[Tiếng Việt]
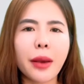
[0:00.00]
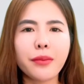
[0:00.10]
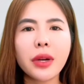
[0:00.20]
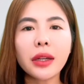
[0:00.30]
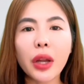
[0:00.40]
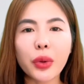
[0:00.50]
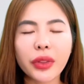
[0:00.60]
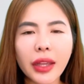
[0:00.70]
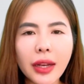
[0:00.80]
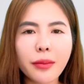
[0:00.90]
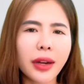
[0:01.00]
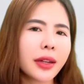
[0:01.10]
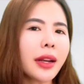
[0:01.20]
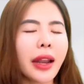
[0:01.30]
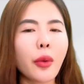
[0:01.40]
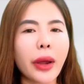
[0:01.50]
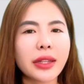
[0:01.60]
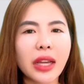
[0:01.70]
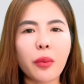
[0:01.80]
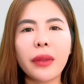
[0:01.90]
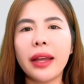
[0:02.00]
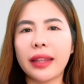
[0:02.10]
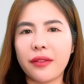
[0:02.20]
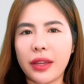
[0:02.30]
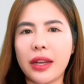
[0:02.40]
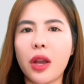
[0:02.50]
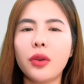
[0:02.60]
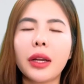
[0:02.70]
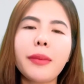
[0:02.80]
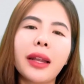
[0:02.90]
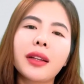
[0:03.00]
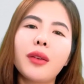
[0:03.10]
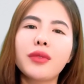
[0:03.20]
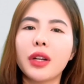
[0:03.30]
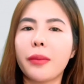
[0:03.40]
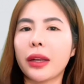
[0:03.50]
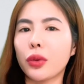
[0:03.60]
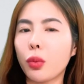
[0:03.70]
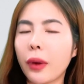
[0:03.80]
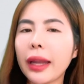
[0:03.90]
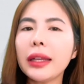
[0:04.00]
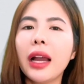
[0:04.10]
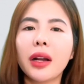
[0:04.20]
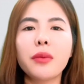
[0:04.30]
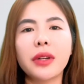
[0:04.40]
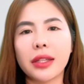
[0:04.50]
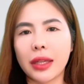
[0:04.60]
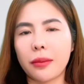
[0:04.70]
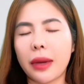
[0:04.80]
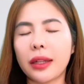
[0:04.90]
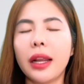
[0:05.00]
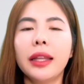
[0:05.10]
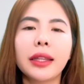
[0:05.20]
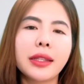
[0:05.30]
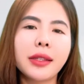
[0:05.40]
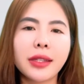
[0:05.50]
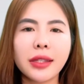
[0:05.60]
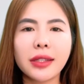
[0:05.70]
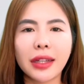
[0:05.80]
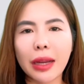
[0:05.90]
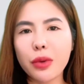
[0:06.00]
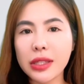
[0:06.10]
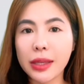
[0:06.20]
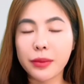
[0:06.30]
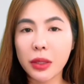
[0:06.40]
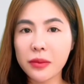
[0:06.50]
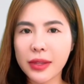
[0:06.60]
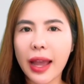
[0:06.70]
đây là bước đầu tiên mà rất là quan trọng tại vì nếu các bạn không rửa mặt đúng cách không rửa sạch mặt thì dường như các bước chăm sóc